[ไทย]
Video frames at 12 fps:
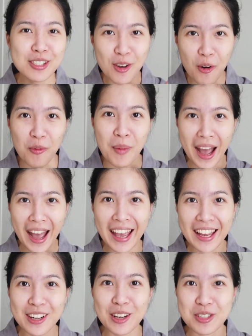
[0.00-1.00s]
ส่งมา
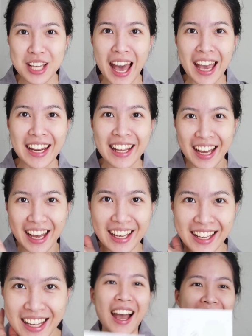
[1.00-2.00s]
ให้เราใช้นะคะ
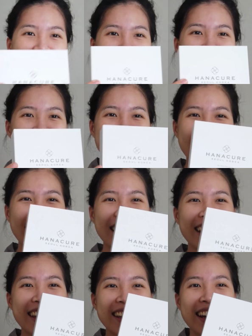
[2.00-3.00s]
อันนี้
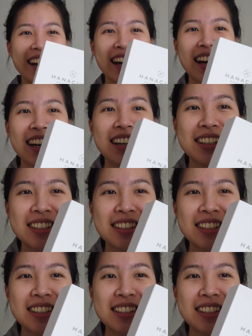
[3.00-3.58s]
นะคะ